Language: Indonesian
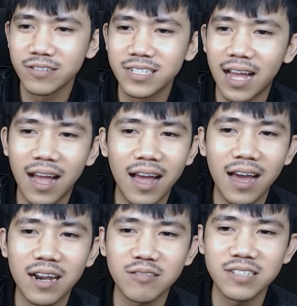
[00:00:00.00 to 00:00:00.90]

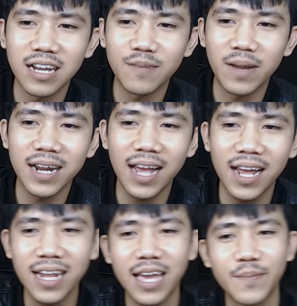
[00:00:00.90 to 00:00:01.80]
rusak, rusak. Mana
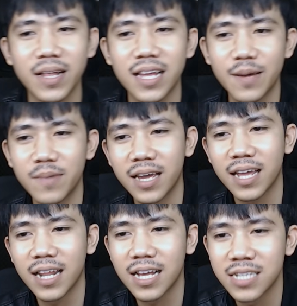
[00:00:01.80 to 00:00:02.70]
ada ML kayak
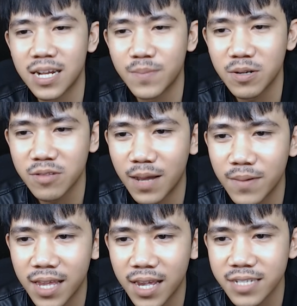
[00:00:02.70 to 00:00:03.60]
begini guys, halaman
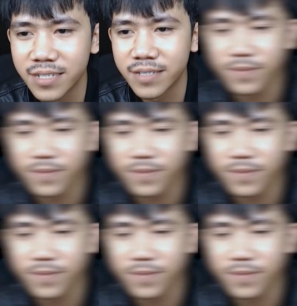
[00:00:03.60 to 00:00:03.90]
utamanya guys.